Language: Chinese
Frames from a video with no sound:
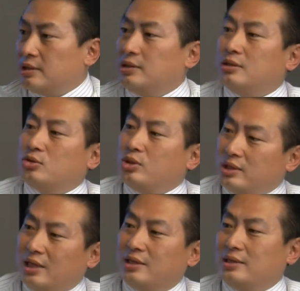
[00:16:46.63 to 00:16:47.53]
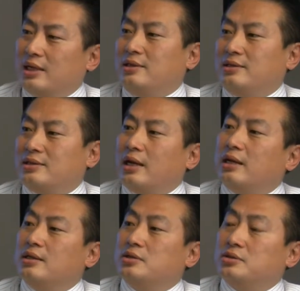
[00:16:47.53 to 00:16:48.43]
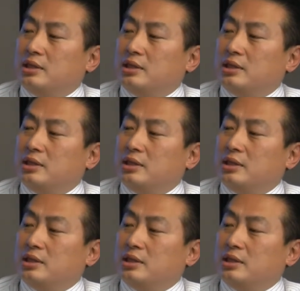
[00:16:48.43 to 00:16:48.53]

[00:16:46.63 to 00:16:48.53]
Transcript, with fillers: 可是最大的难题在哪里？